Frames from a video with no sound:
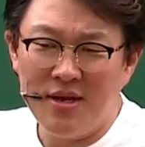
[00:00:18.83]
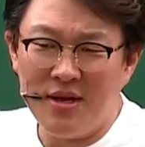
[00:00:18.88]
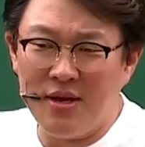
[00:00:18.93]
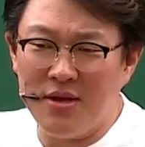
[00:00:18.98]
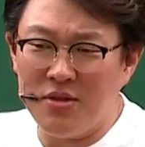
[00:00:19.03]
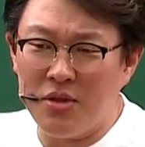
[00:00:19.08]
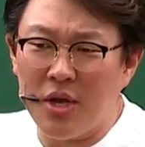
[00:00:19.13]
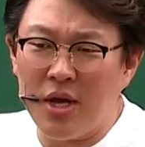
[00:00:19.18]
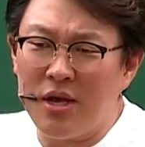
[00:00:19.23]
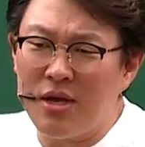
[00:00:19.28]

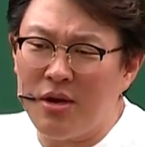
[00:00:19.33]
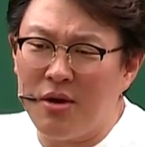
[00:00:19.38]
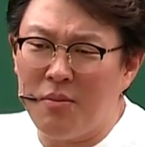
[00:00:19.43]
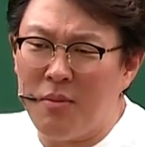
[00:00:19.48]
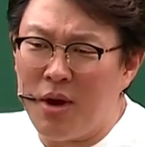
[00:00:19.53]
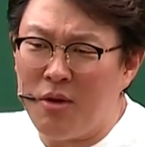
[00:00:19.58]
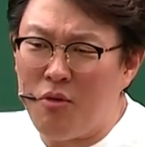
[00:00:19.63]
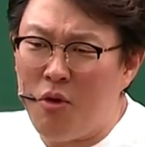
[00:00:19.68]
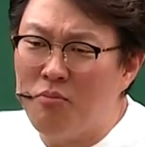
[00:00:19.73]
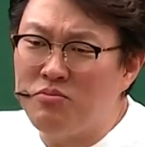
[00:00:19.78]
아 내가 이거
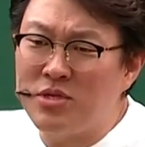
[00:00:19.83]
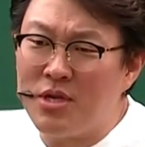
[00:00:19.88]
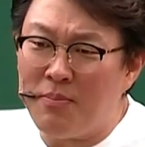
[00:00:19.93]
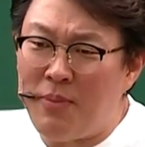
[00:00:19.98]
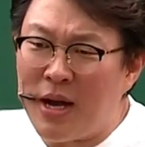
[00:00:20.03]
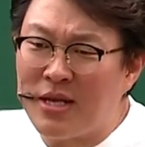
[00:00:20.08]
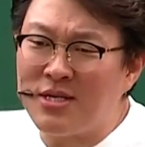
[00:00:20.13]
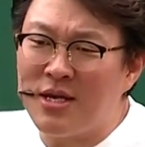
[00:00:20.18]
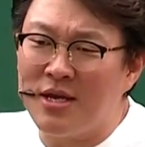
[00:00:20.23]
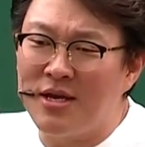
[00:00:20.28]
막 꼼,
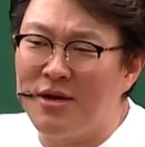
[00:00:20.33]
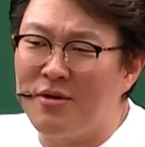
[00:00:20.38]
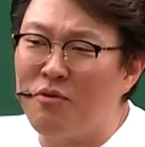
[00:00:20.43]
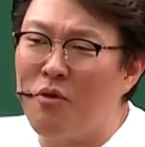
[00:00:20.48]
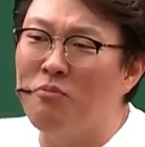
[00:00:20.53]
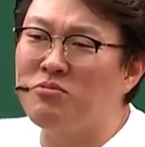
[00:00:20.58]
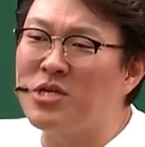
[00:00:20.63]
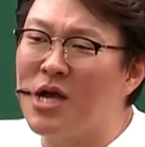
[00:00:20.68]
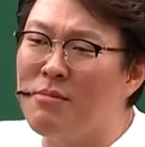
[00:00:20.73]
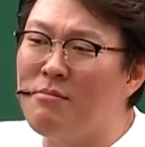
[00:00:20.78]
박상현을
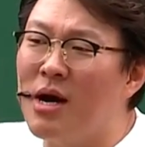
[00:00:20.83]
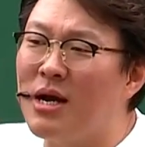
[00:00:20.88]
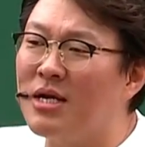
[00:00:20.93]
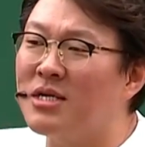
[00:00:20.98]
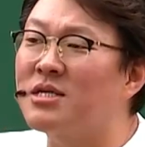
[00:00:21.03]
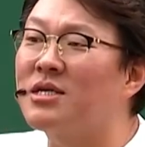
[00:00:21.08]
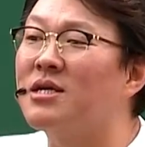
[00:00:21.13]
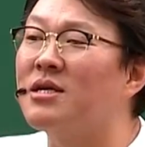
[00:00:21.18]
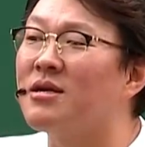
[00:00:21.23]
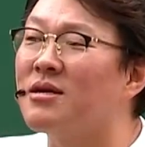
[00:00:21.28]
꼼짝 마라
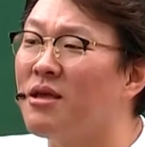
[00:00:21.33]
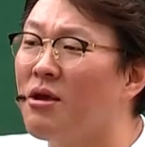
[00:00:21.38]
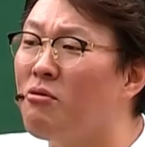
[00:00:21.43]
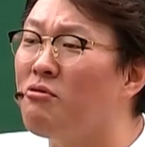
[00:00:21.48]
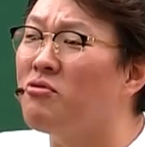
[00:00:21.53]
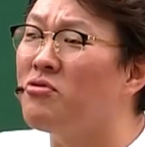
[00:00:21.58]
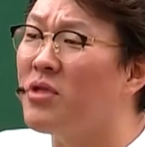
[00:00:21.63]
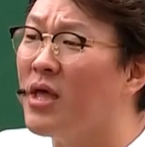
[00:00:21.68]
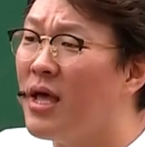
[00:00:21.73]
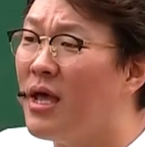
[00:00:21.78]
시키는
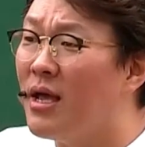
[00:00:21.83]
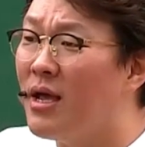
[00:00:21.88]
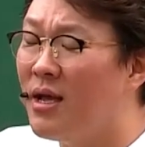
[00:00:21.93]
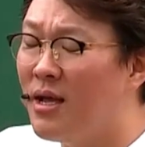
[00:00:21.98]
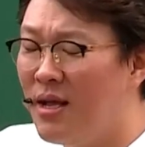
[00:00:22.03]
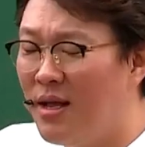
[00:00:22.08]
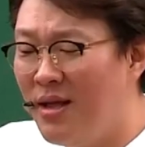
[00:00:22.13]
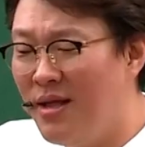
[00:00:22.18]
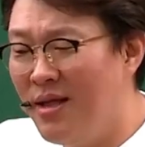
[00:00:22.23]
경우인데